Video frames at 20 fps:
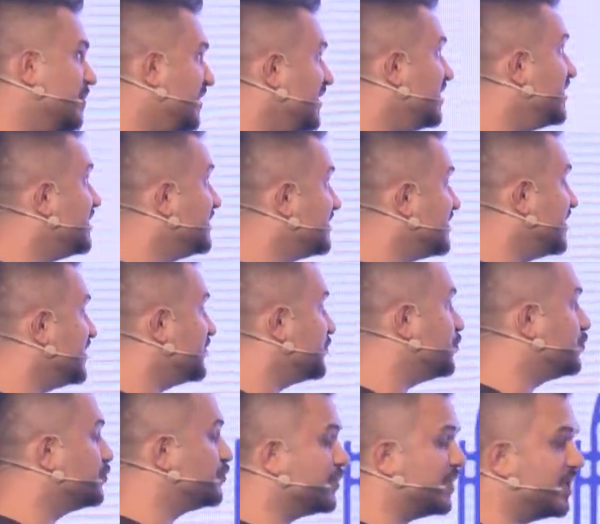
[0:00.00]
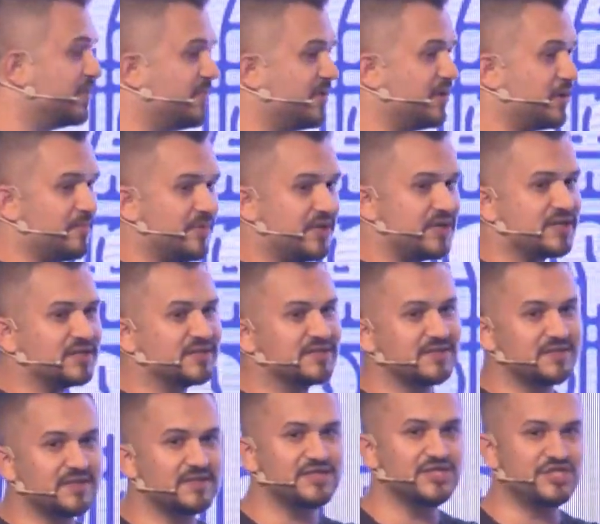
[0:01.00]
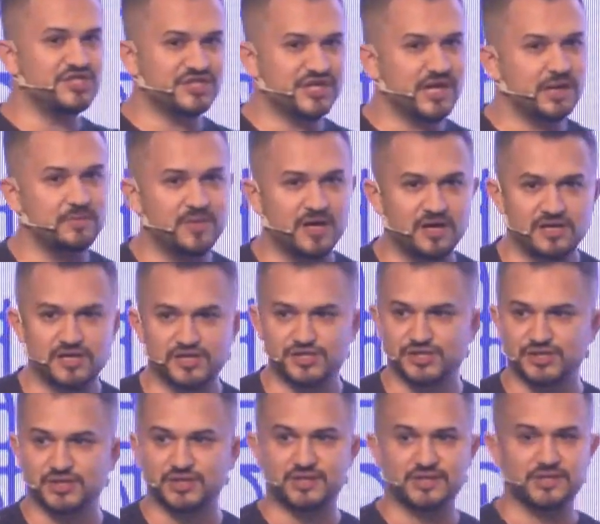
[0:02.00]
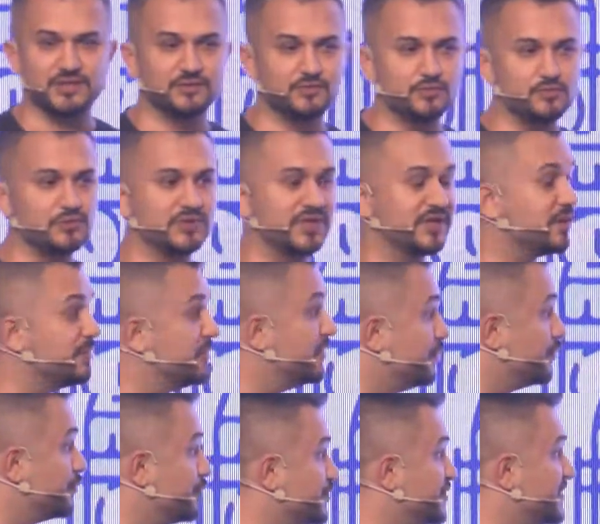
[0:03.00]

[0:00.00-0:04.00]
İngiltere'de olduğu gibi Amerika'da da dijital bankacılık kullanabiliyoruz